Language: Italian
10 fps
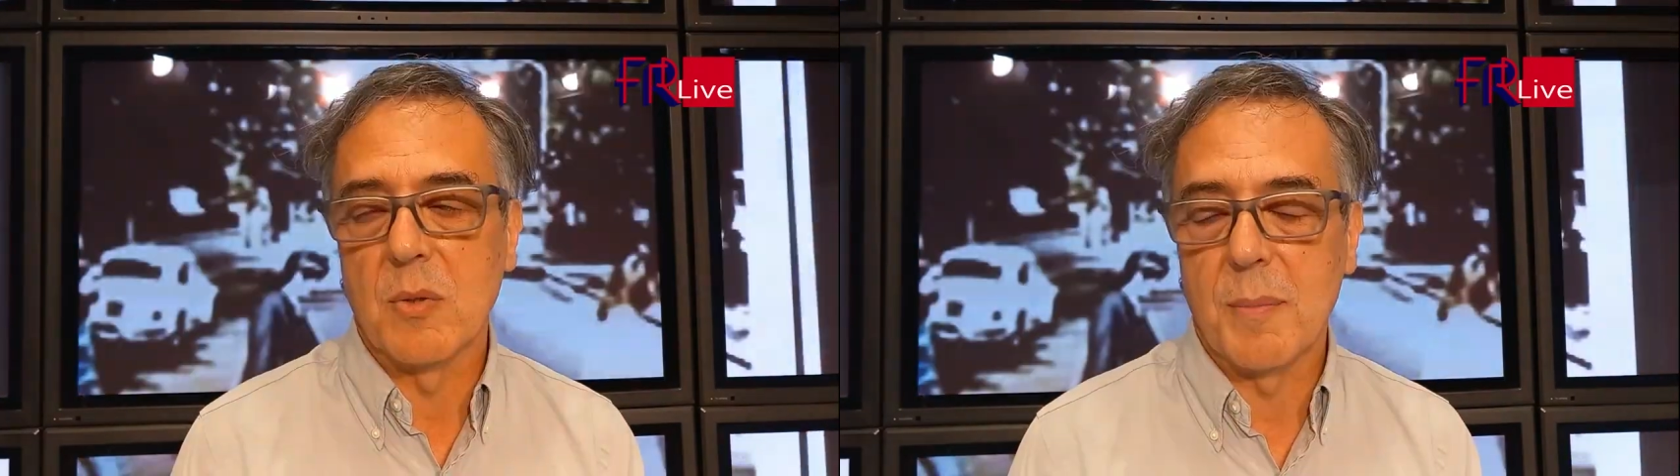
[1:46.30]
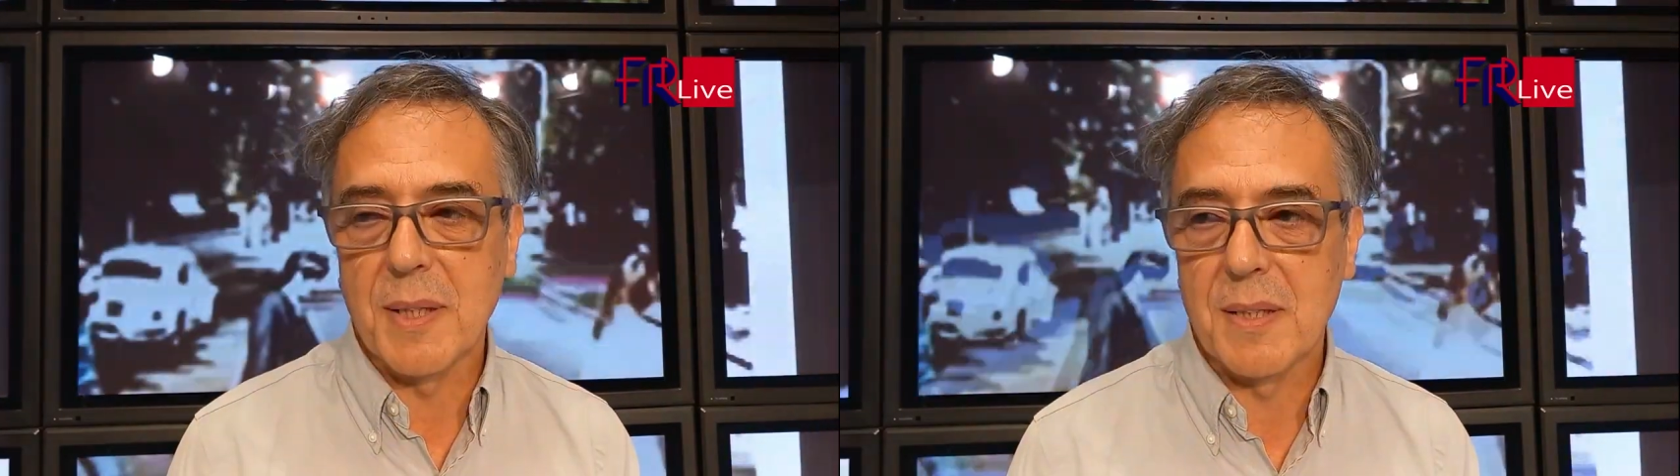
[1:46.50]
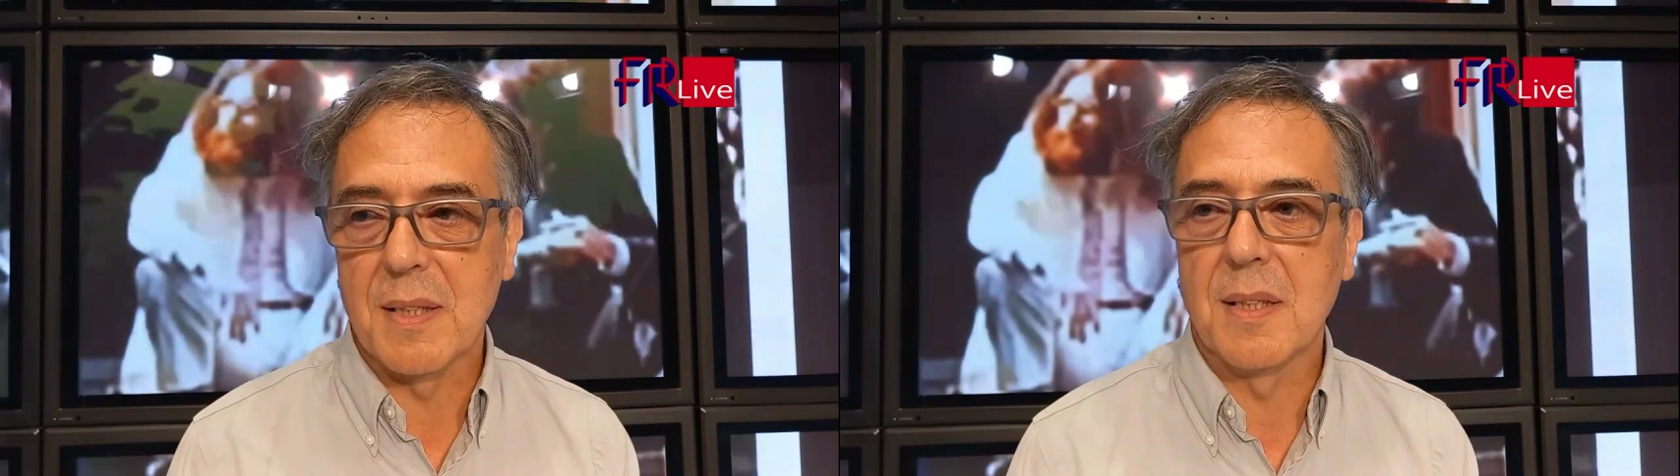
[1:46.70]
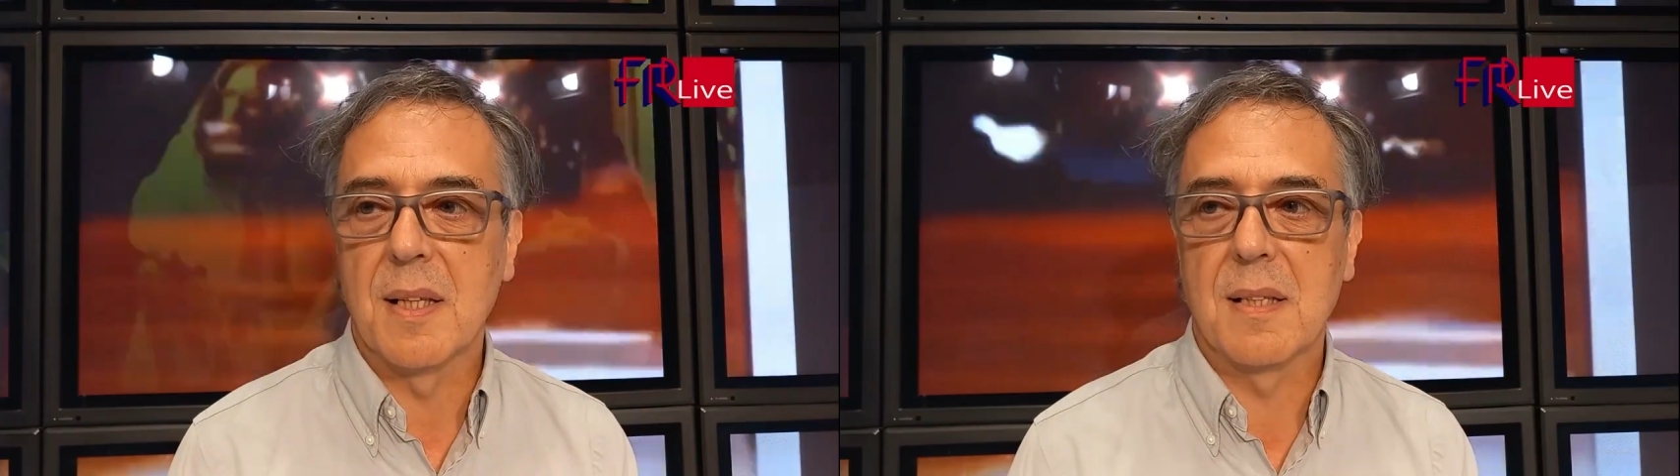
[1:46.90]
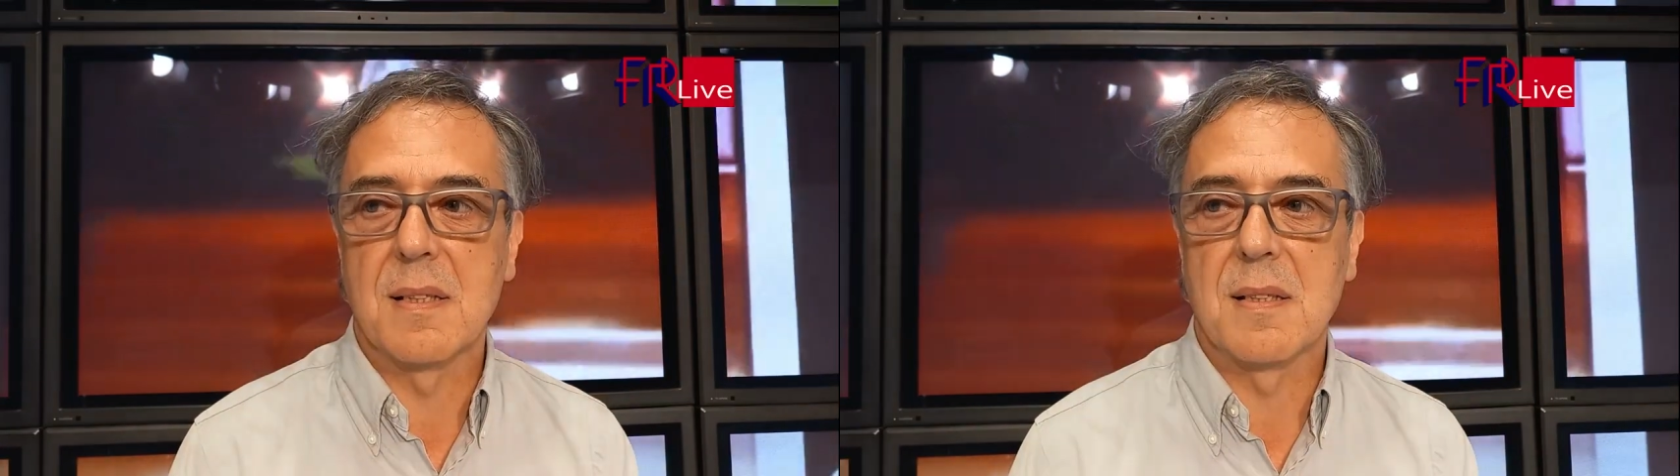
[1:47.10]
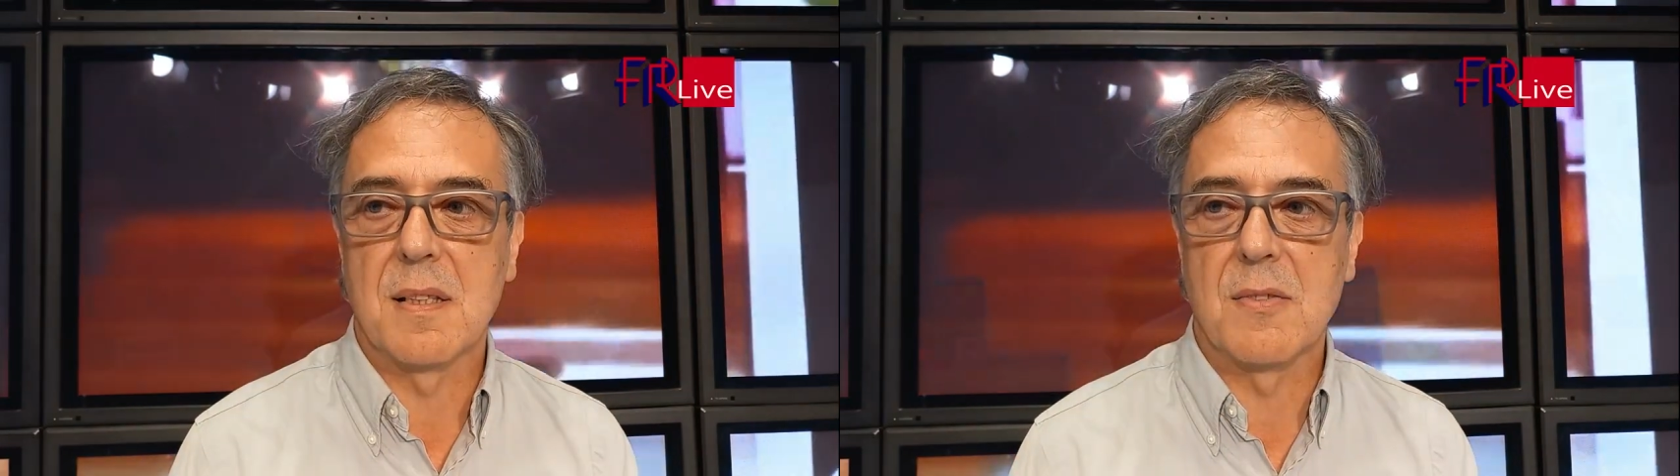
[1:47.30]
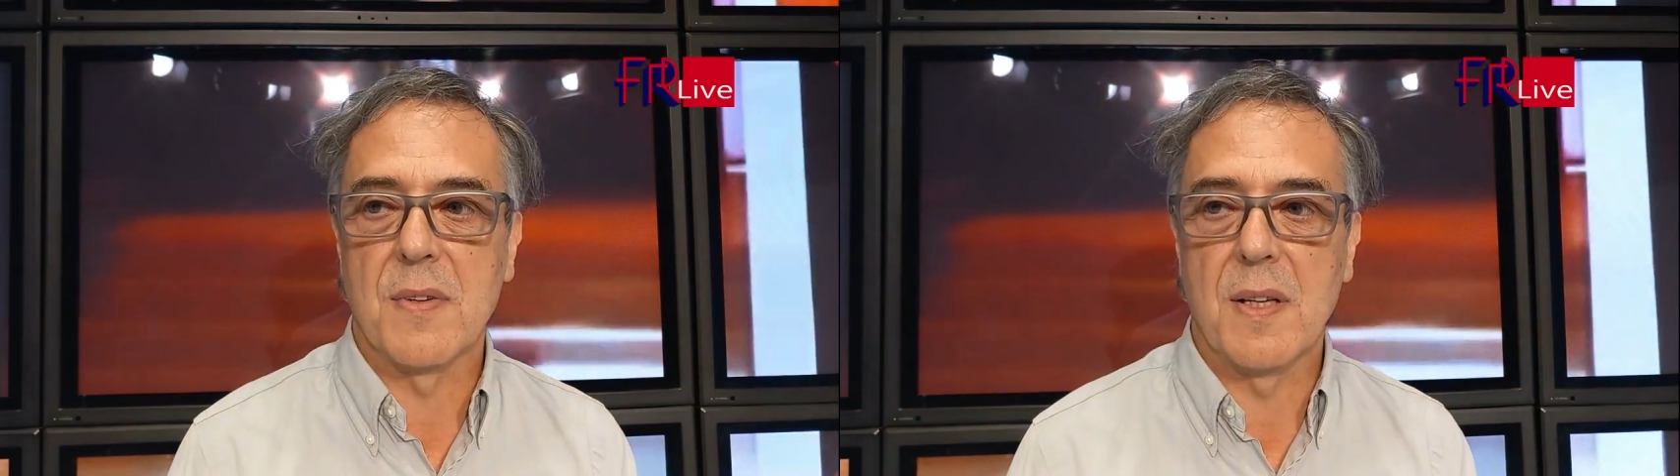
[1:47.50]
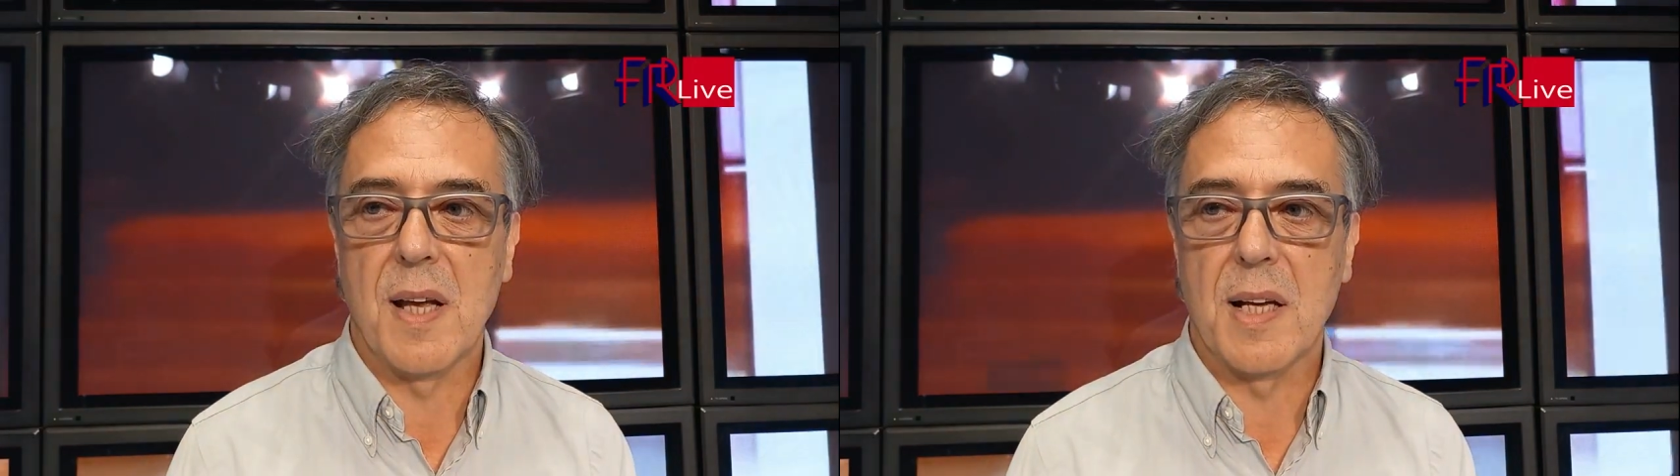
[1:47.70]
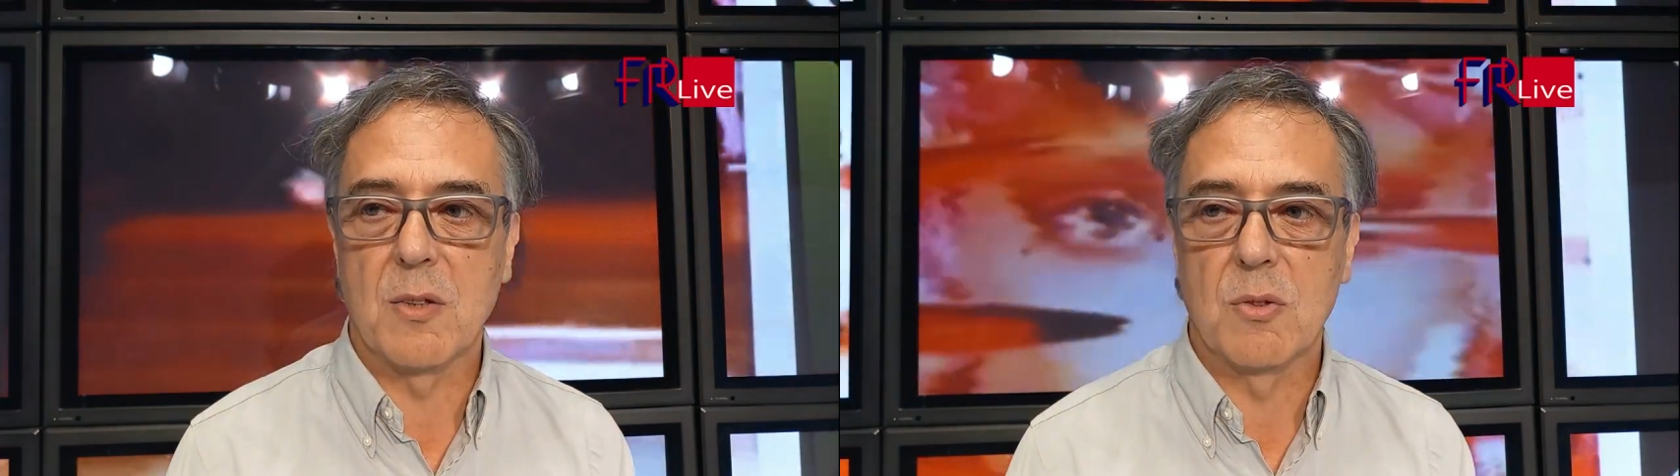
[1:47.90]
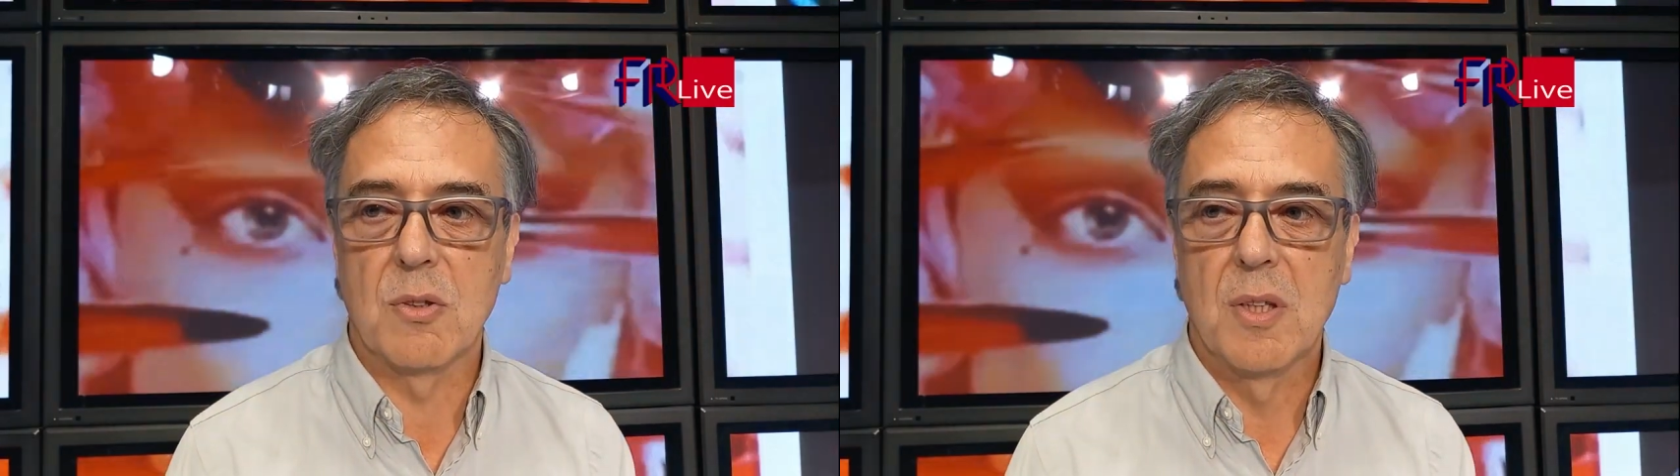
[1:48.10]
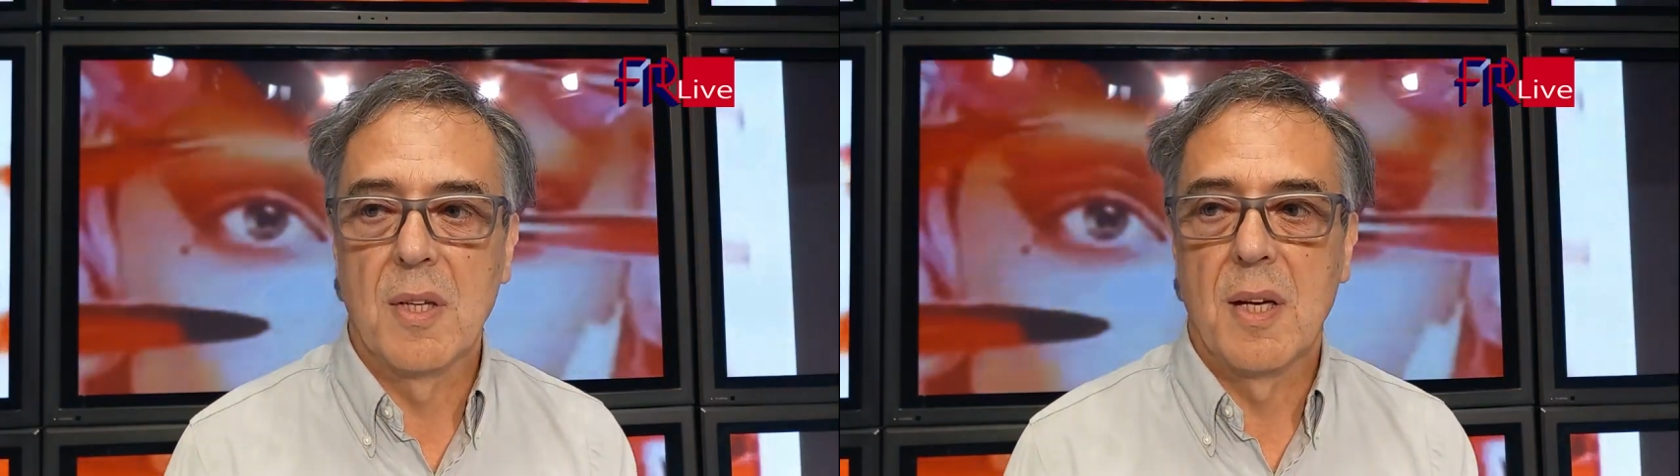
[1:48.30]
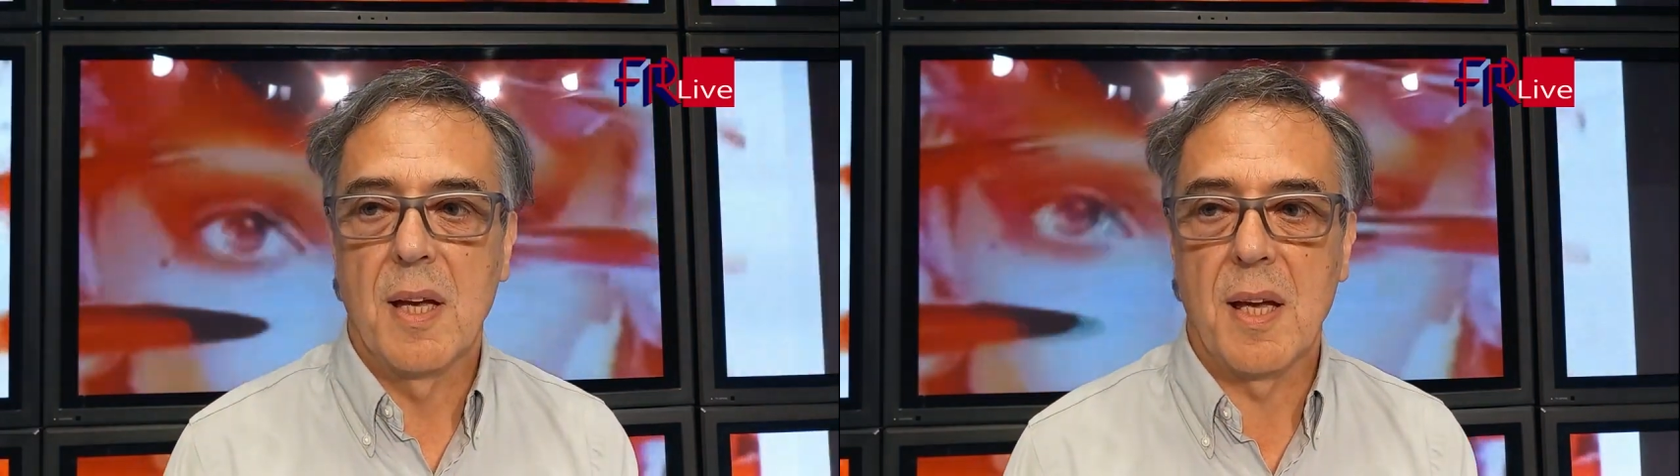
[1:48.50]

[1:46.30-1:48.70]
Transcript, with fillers: una mattina si è svegliato